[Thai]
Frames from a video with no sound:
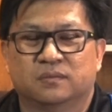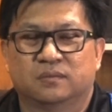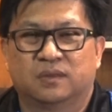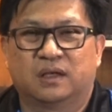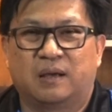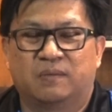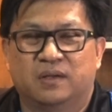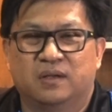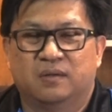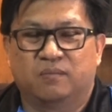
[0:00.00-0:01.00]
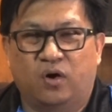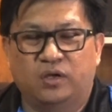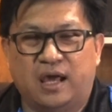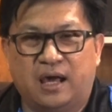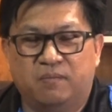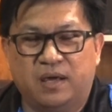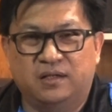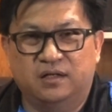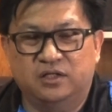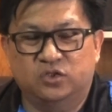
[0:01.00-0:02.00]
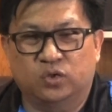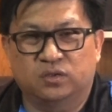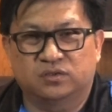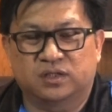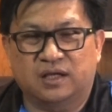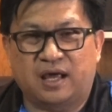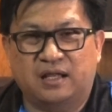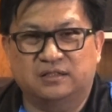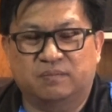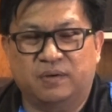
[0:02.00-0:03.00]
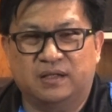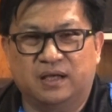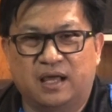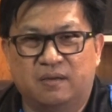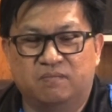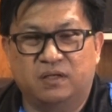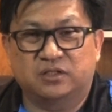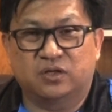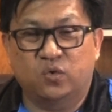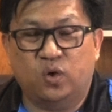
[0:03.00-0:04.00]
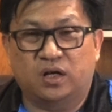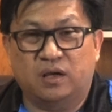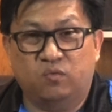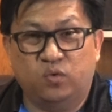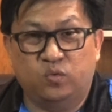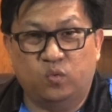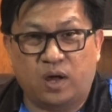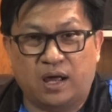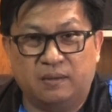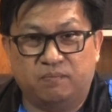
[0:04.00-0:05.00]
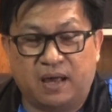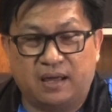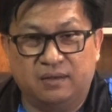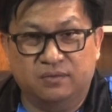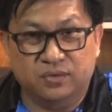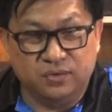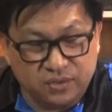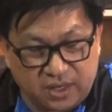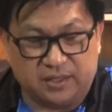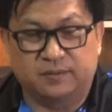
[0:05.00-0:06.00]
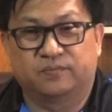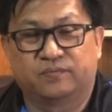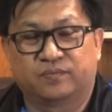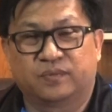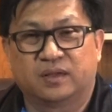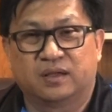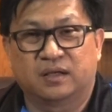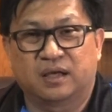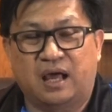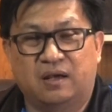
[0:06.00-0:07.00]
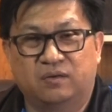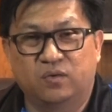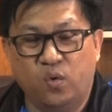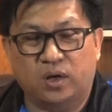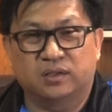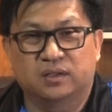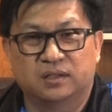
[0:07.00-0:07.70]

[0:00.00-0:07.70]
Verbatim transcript: นะครับพอยังไม่ถึงที่สุดสถานการณ์จะเป็นยังไงมันจะงวดและวุ่นวายไปเรื่อยๆ การงวด